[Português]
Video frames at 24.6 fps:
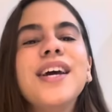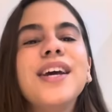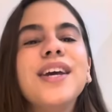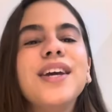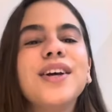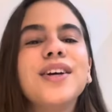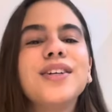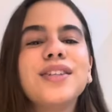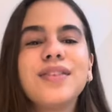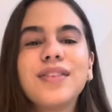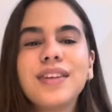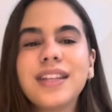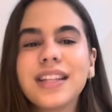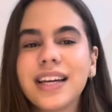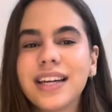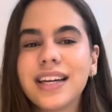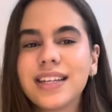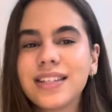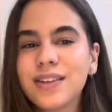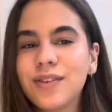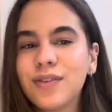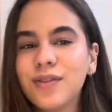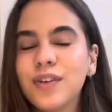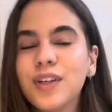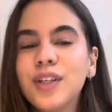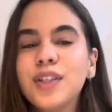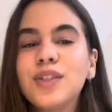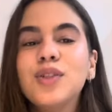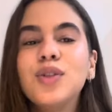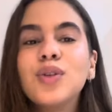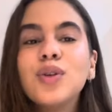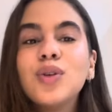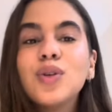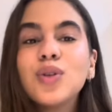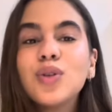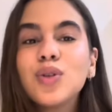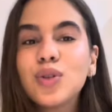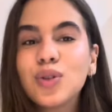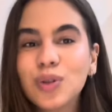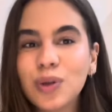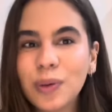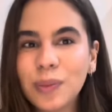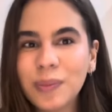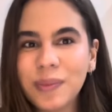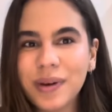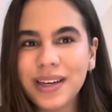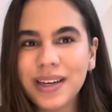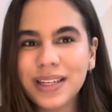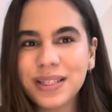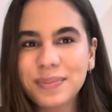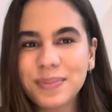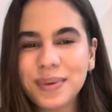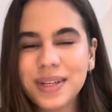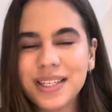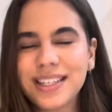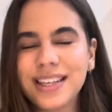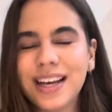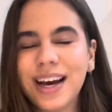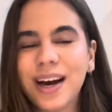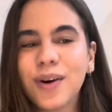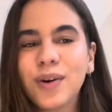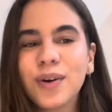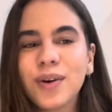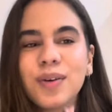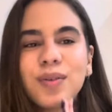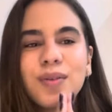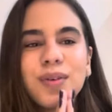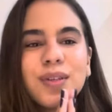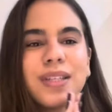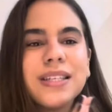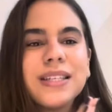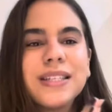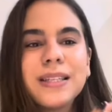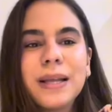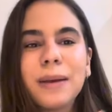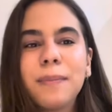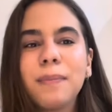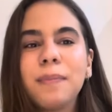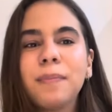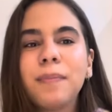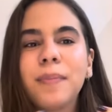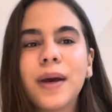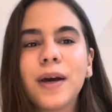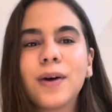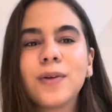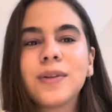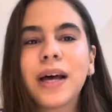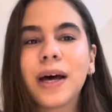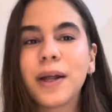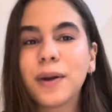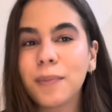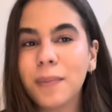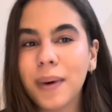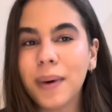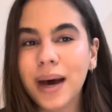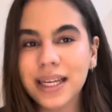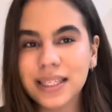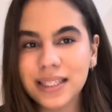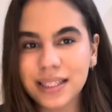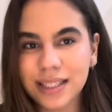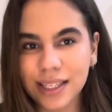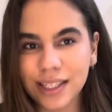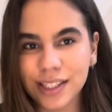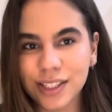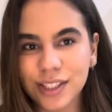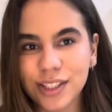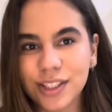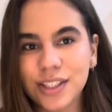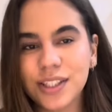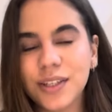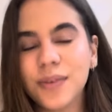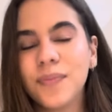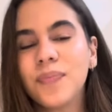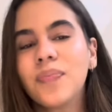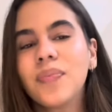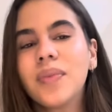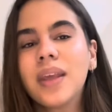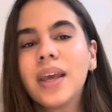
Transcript: E hoje eu vim trazer um vídeo super especial que vocês têm me perguntado bastante.